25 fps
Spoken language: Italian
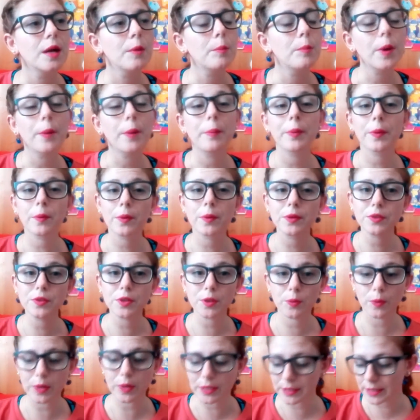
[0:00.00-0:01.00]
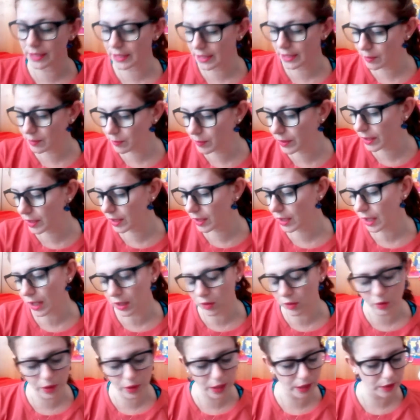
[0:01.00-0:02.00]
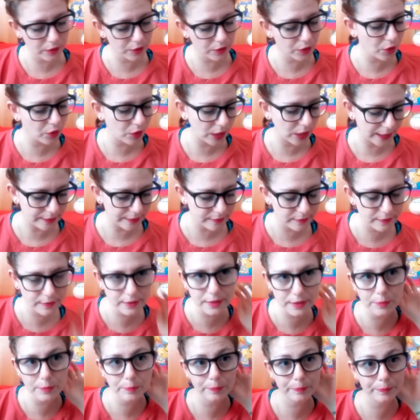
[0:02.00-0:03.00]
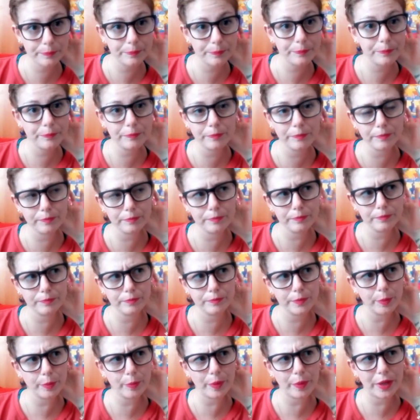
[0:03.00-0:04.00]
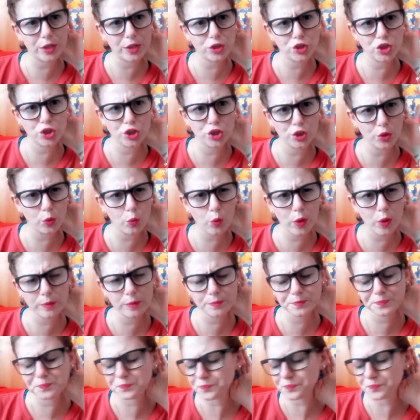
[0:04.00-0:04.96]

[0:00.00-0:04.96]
Poi per quanto riguarda i libri, allora ne ho letti, mh, mm, mi pare 5